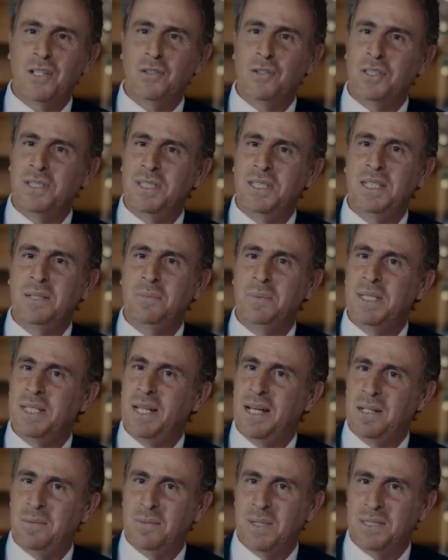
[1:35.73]
كتير كبيرة
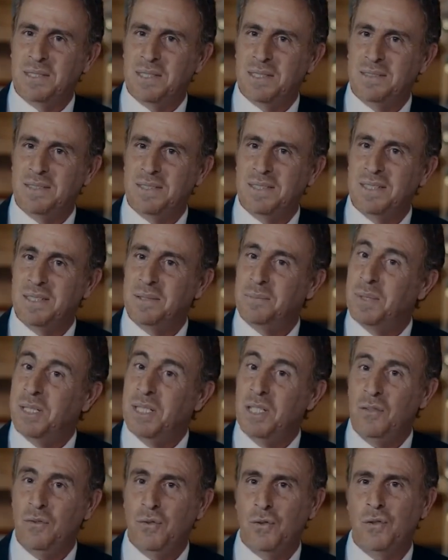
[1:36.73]
على المدرسة بكل
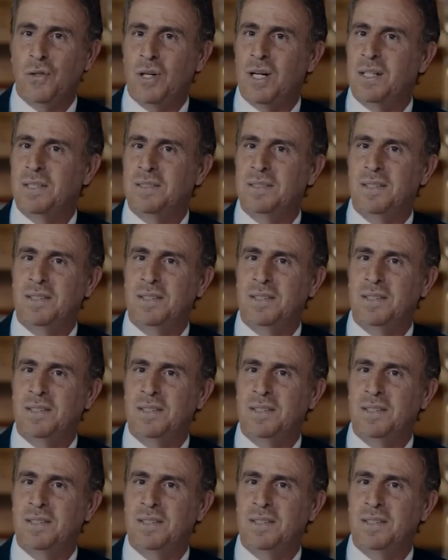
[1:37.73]
فروعاتها